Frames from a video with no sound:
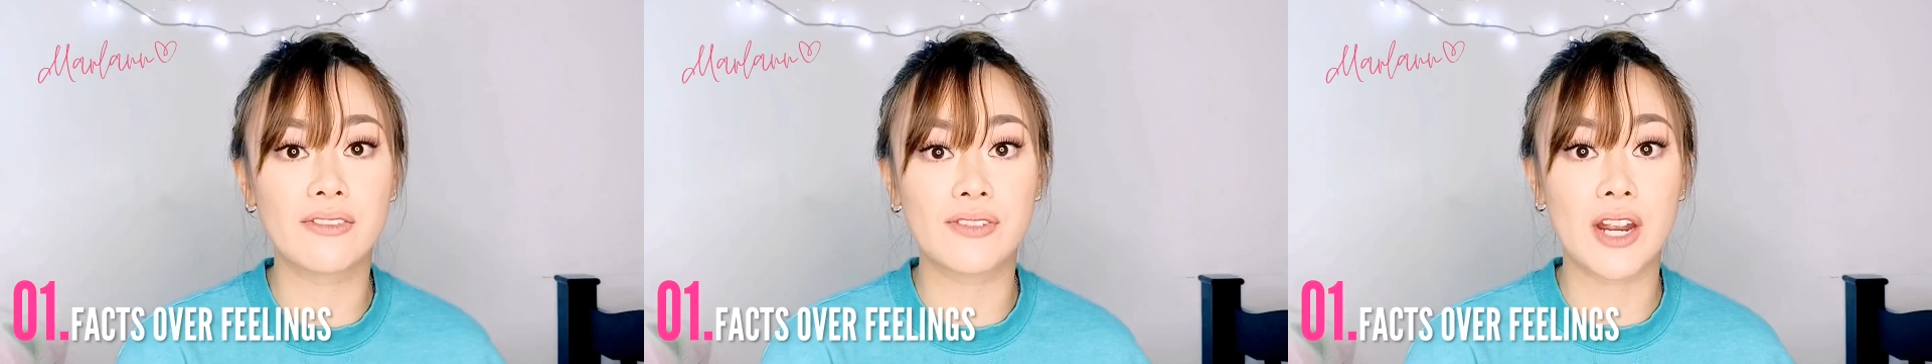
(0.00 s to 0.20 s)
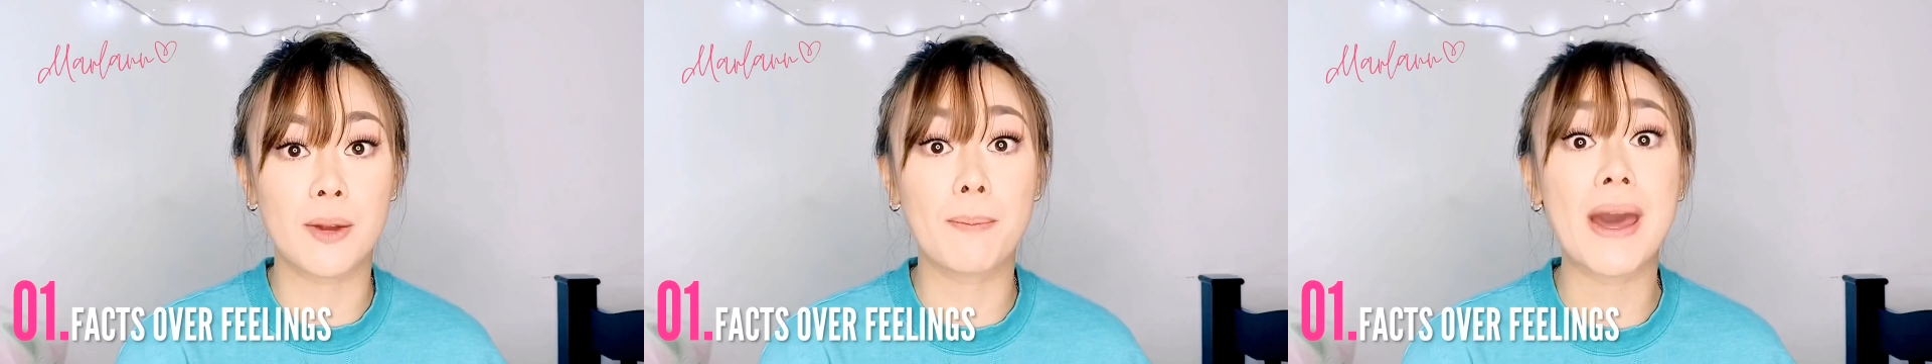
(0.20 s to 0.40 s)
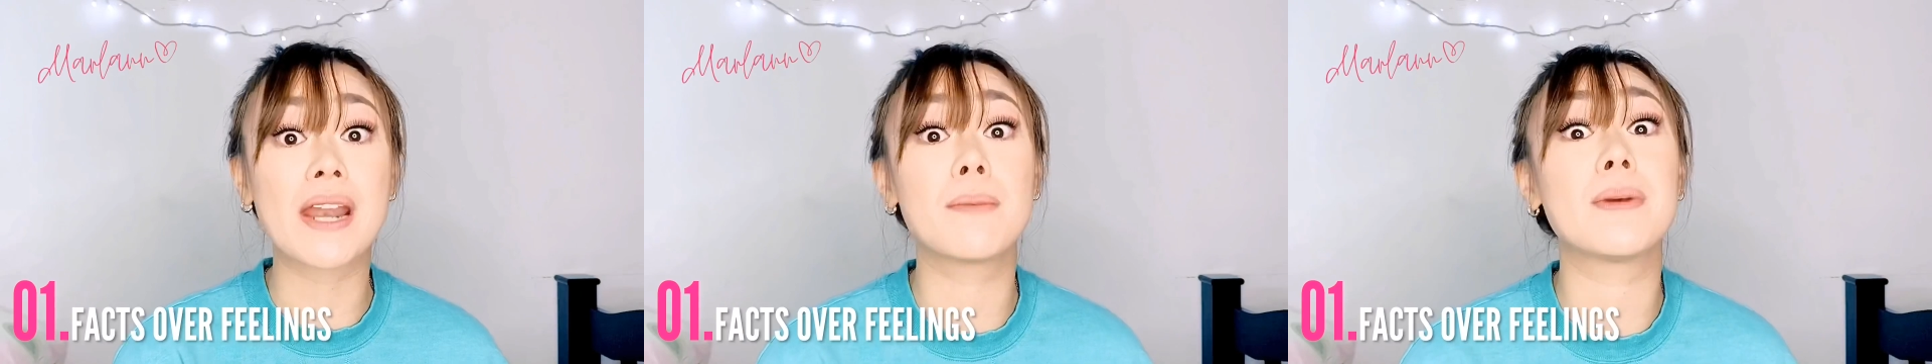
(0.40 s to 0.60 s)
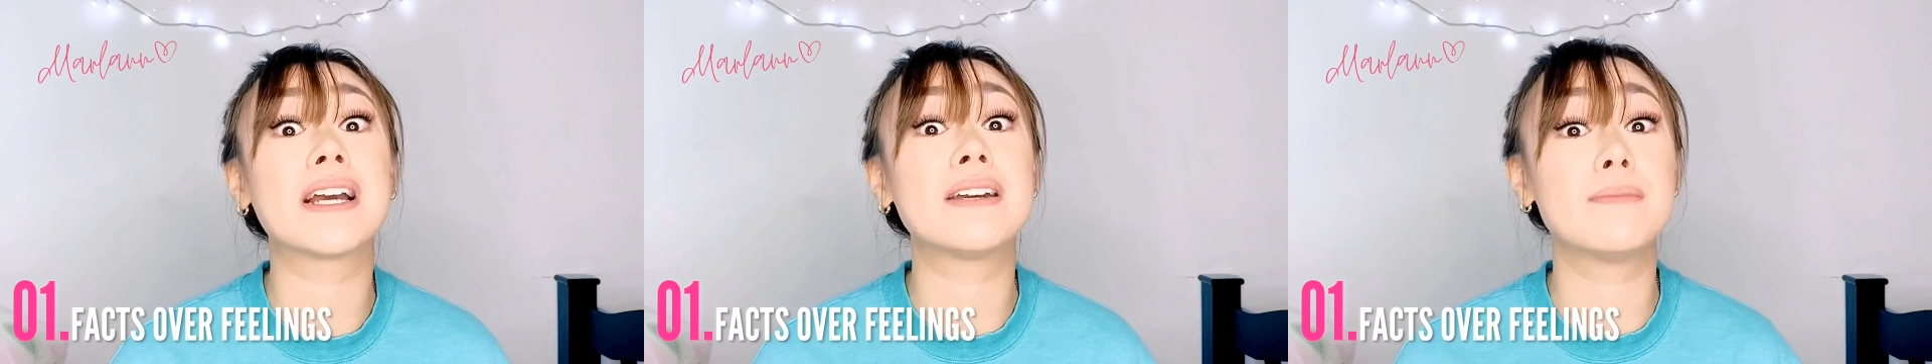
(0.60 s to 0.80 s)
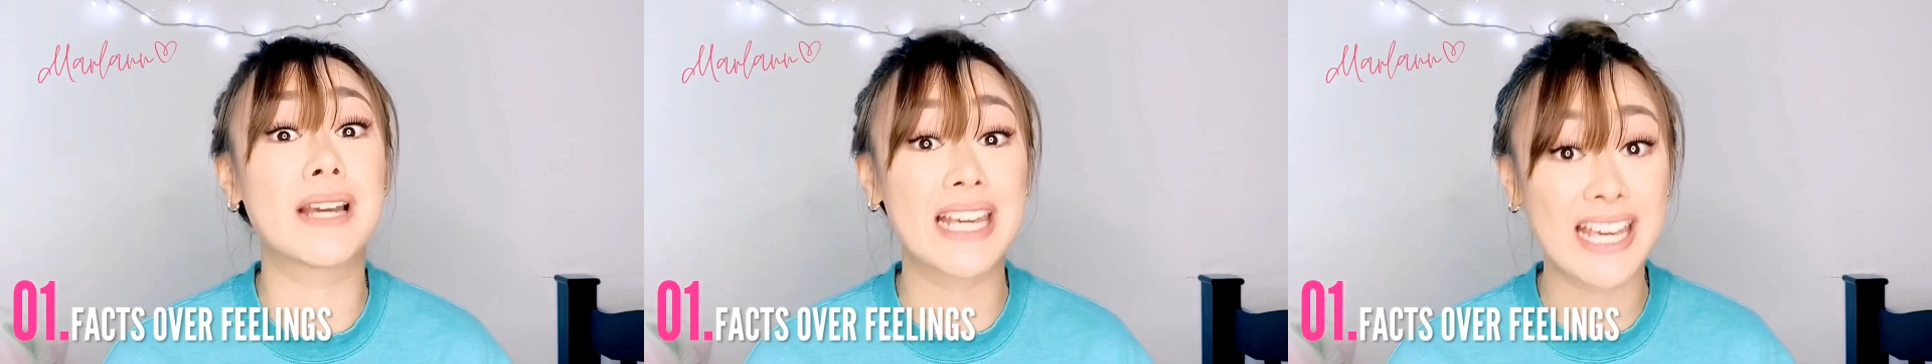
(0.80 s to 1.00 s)
fear para mag
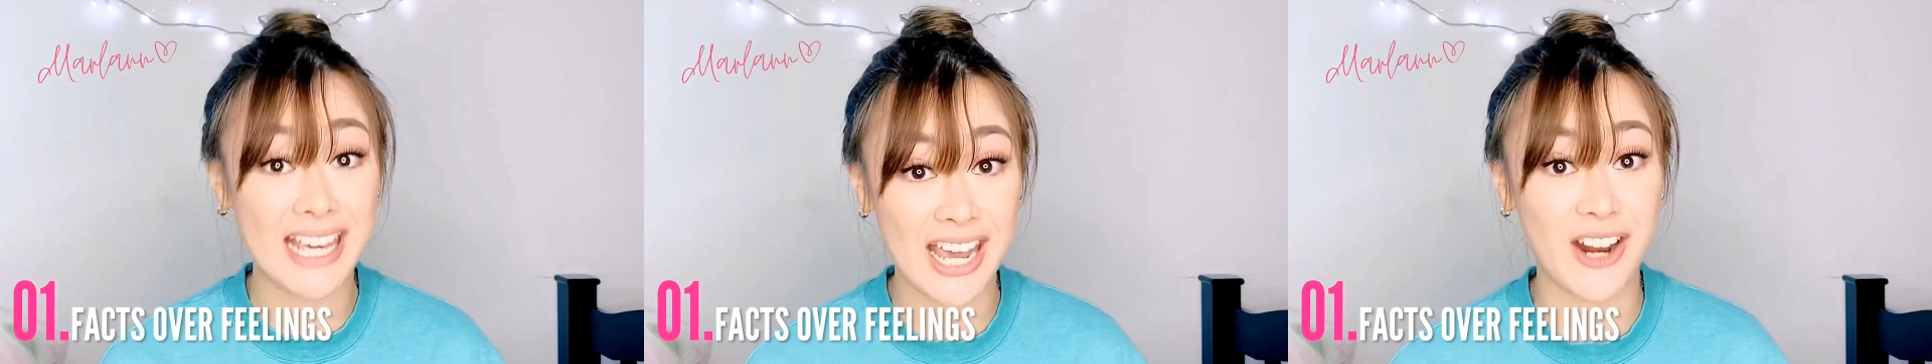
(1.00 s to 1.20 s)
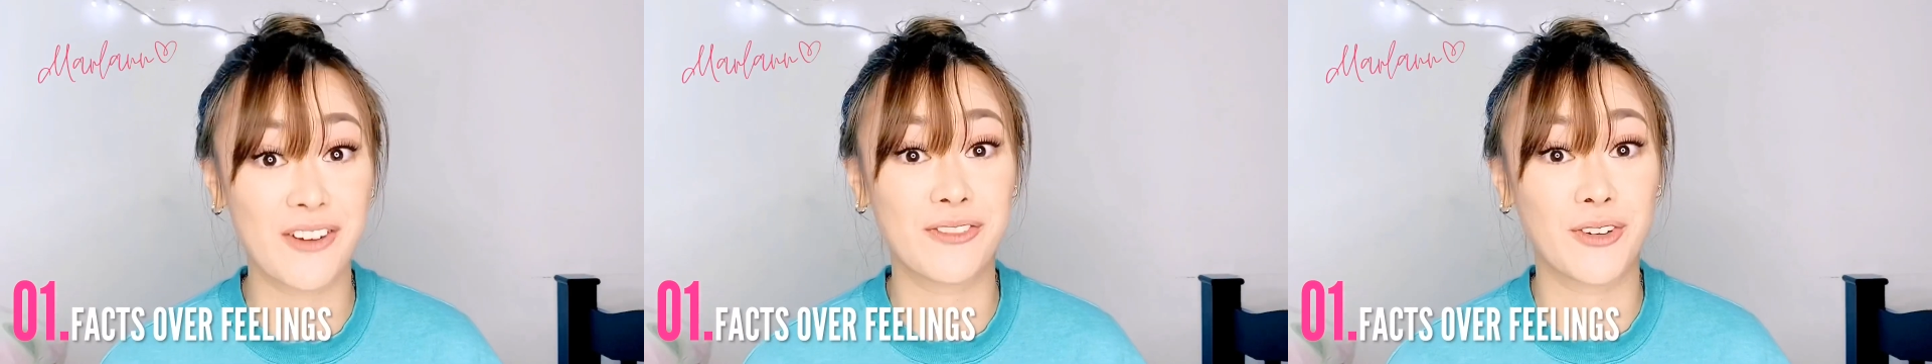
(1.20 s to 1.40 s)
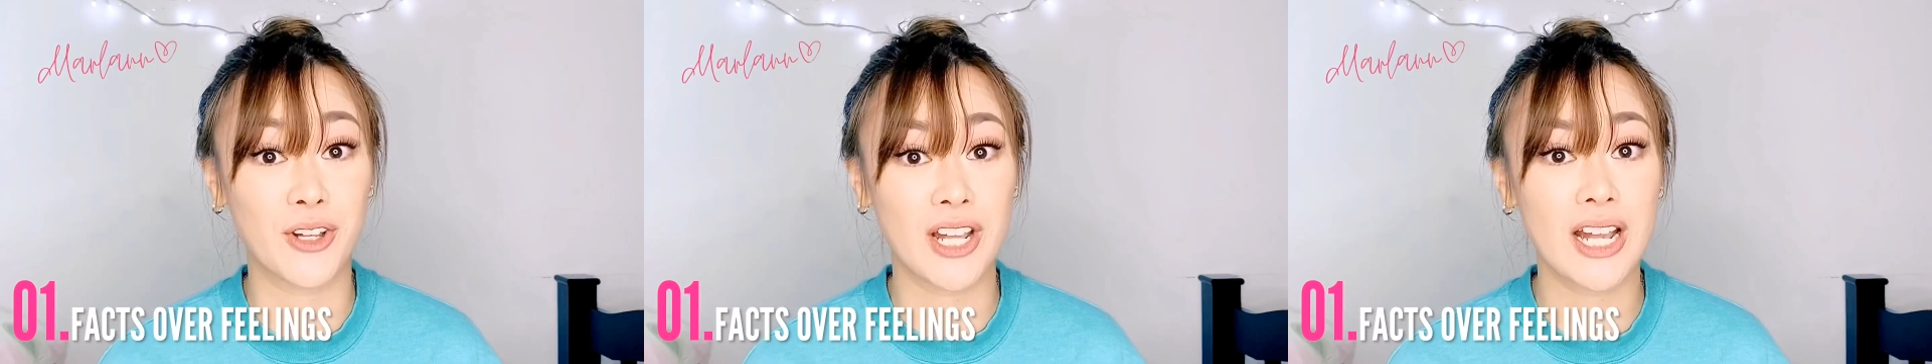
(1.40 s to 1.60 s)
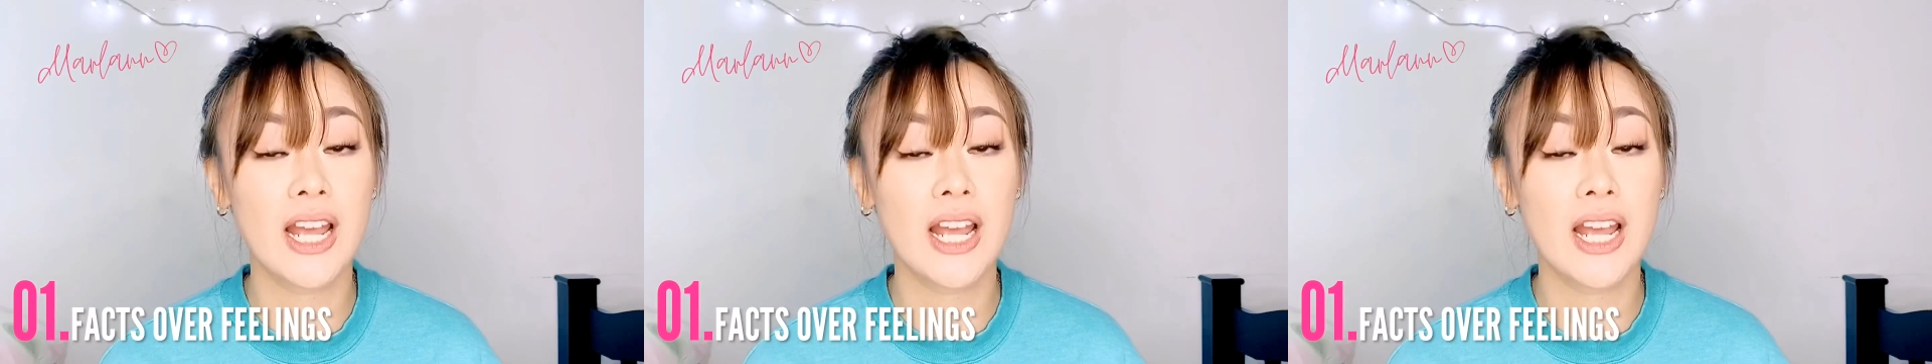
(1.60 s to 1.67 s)
maging careful.